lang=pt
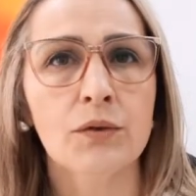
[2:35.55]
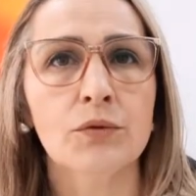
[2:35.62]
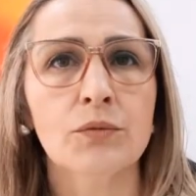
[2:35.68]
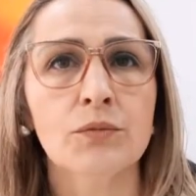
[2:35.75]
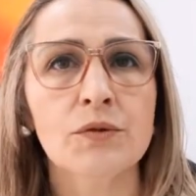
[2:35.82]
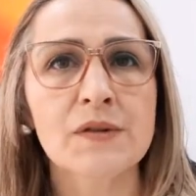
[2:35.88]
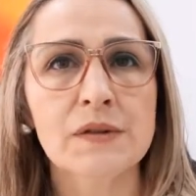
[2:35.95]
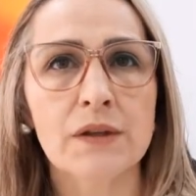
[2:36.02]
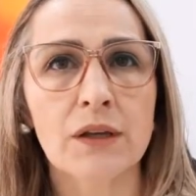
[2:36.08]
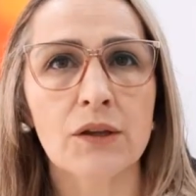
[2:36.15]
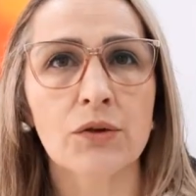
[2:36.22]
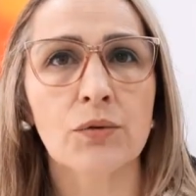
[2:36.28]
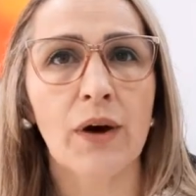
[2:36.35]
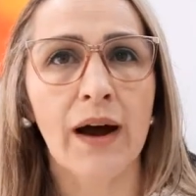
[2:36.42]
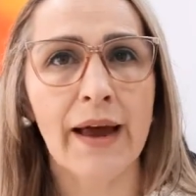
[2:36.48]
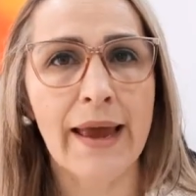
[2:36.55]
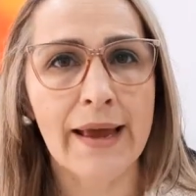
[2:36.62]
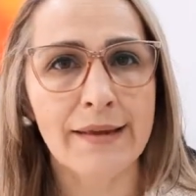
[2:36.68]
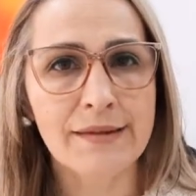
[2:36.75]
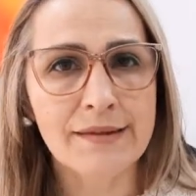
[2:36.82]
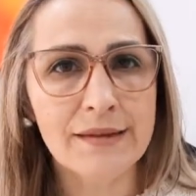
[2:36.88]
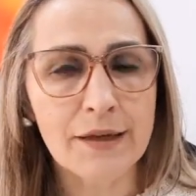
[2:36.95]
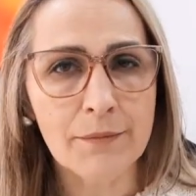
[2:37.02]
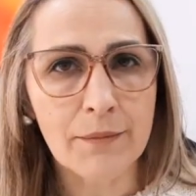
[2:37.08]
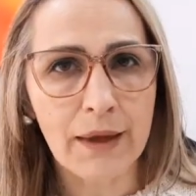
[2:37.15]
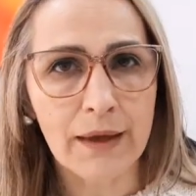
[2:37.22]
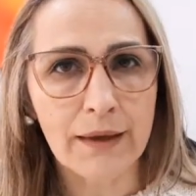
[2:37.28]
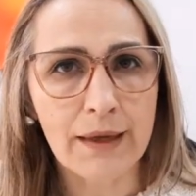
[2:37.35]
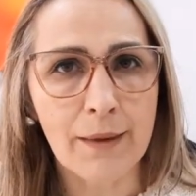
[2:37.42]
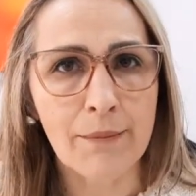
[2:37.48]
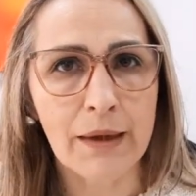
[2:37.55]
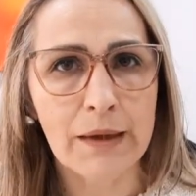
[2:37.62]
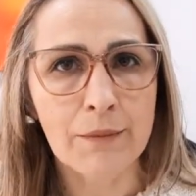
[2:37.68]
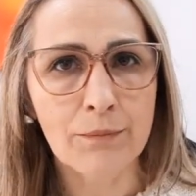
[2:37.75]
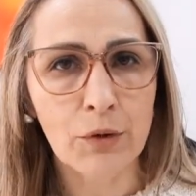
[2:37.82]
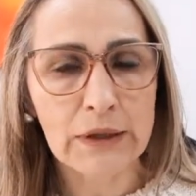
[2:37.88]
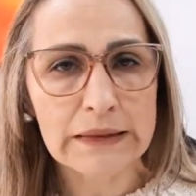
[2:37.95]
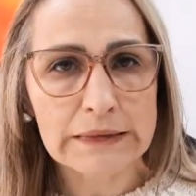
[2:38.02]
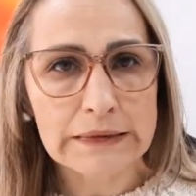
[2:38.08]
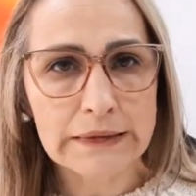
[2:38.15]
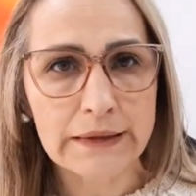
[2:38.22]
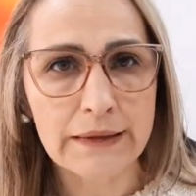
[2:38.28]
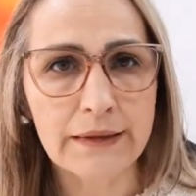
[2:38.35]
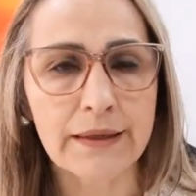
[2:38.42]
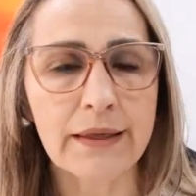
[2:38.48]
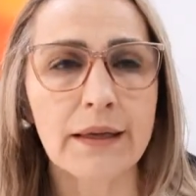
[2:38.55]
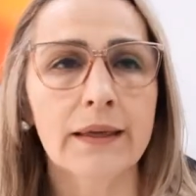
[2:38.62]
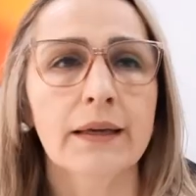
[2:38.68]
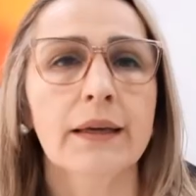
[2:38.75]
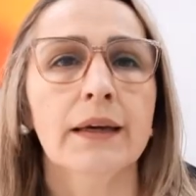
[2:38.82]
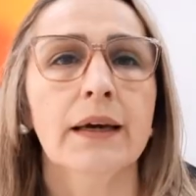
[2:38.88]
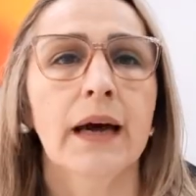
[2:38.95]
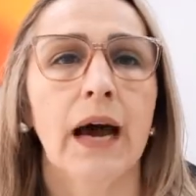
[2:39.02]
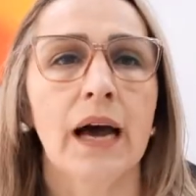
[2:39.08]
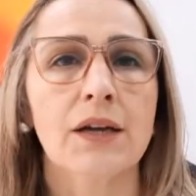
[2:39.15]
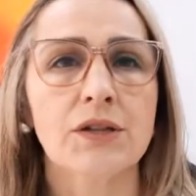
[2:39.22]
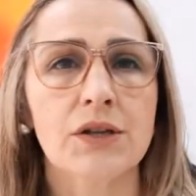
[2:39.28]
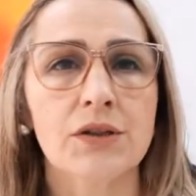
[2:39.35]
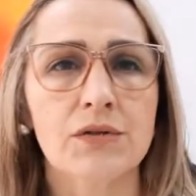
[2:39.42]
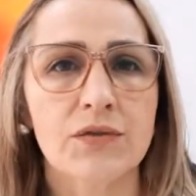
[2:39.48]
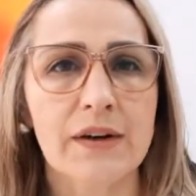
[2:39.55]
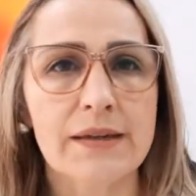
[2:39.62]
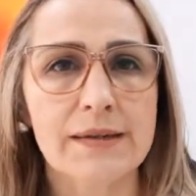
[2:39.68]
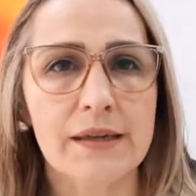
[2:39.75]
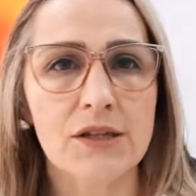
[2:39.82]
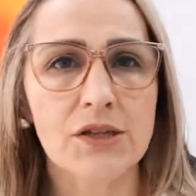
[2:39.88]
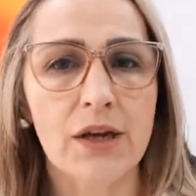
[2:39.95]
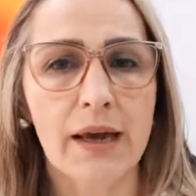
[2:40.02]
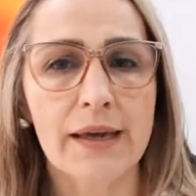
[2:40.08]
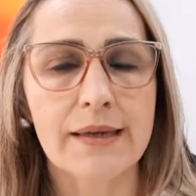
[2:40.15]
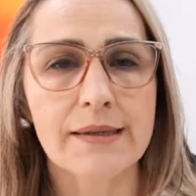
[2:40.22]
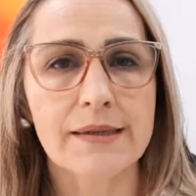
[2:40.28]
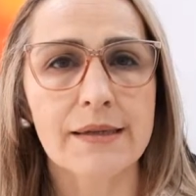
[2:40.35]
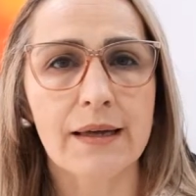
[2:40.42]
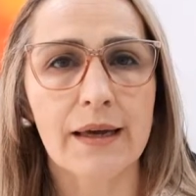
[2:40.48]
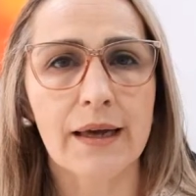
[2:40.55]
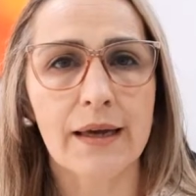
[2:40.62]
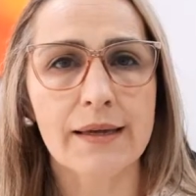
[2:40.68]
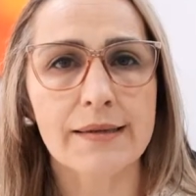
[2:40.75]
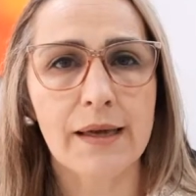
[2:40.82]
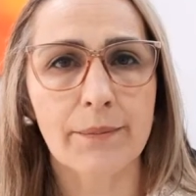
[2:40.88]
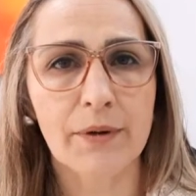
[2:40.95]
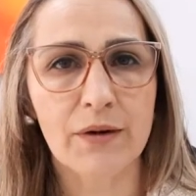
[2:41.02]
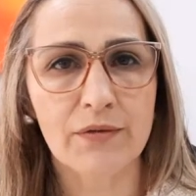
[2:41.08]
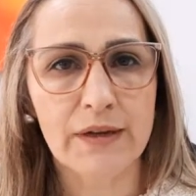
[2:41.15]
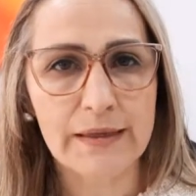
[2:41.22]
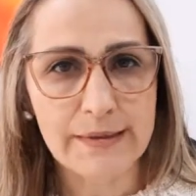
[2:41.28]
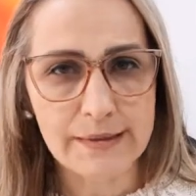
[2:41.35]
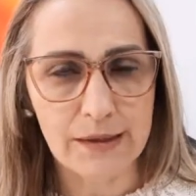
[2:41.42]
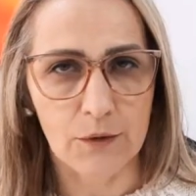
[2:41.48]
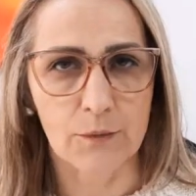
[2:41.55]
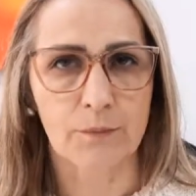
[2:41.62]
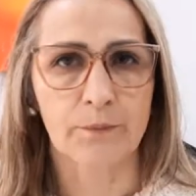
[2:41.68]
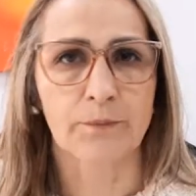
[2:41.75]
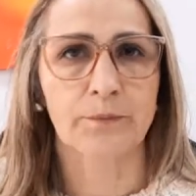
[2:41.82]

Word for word: Do mosquito Aedes também, que é bem importante a gente fazer já esse, essa prevenção.